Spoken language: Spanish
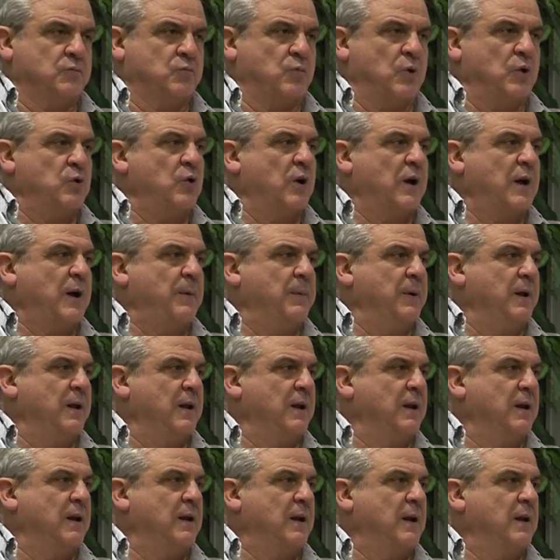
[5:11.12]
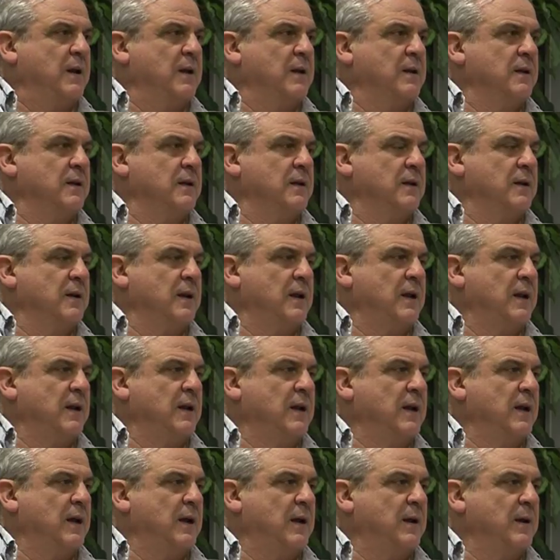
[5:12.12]
cuando acabe la,
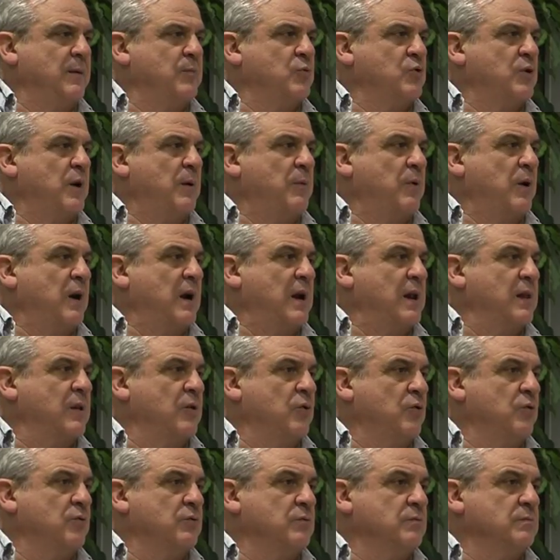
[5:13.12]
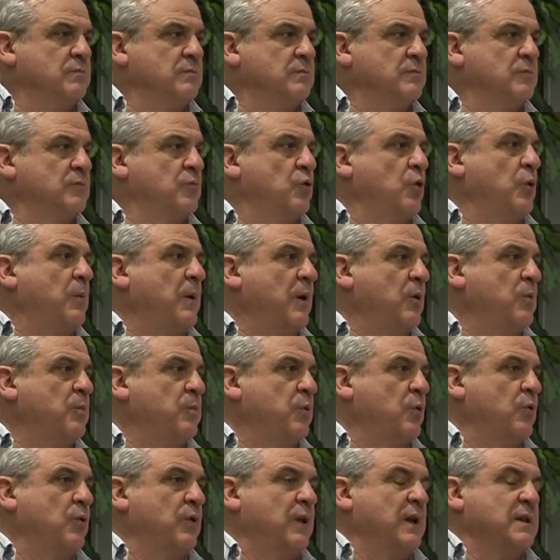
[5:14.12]
liga haremos la valoración global un
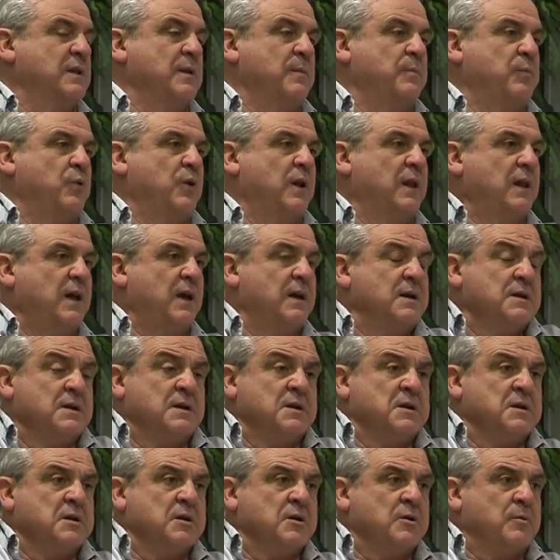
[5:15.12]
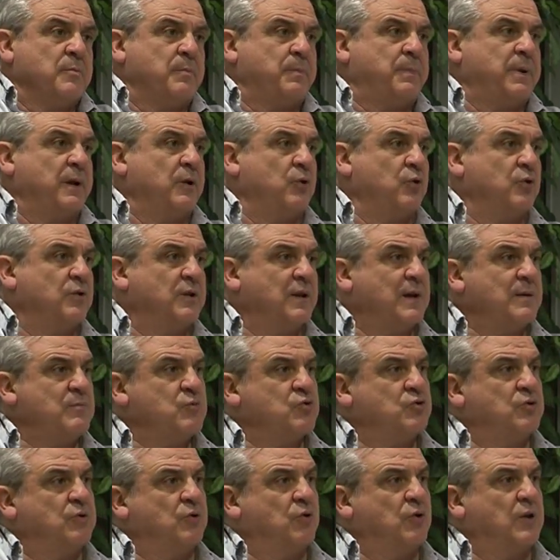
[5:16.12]
poco de la temporada, pero
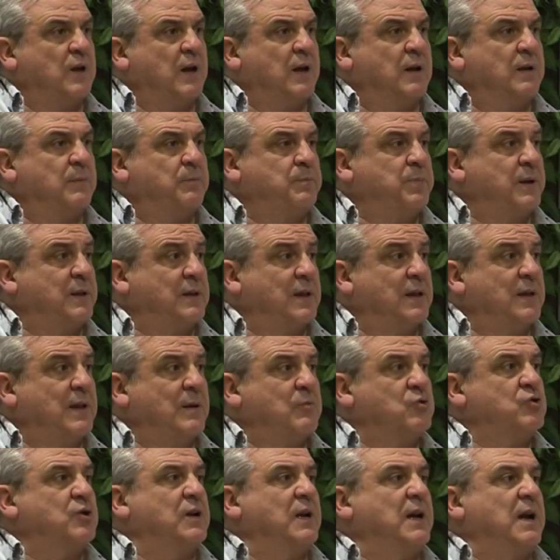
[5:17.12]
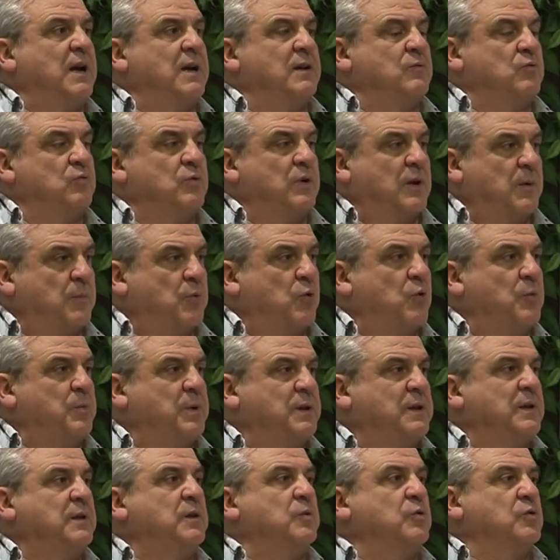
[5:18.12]
digamos lo que pretendíamos que era un equipo
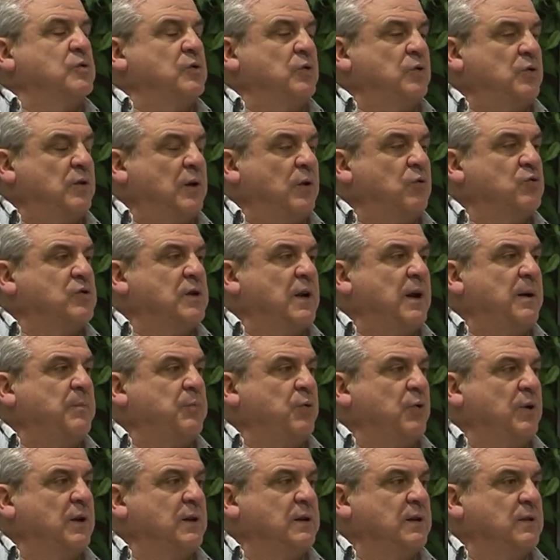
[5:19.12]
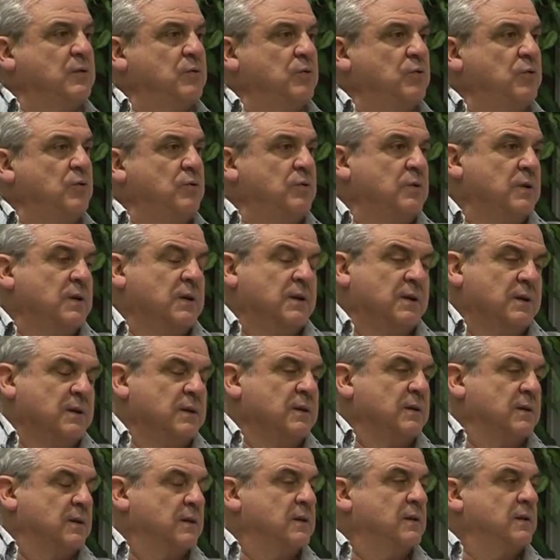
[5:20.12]
competitivo que, que luchara por el título,
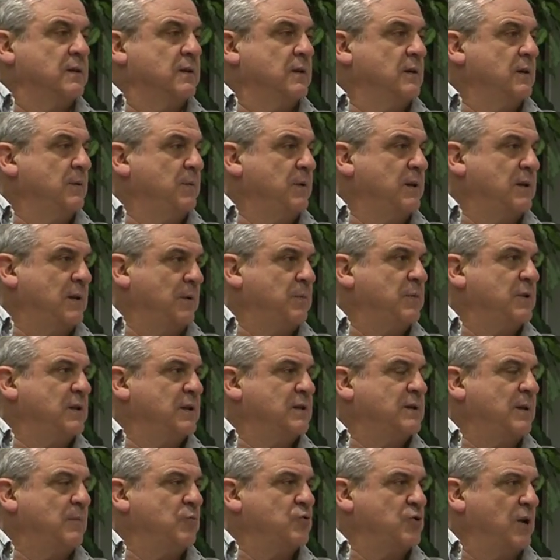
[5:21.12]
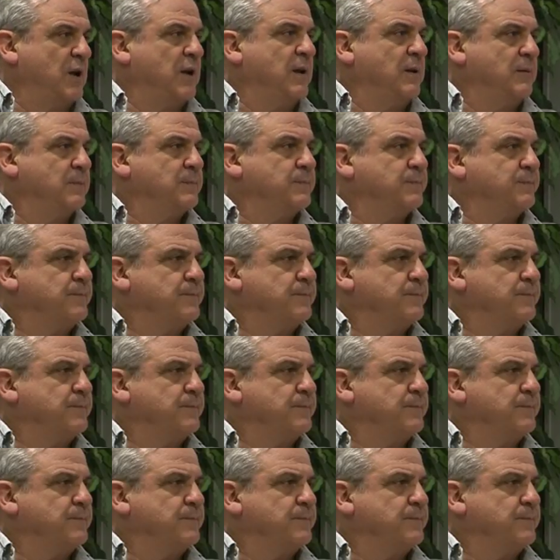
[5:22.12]
evidentemente estamos ahí.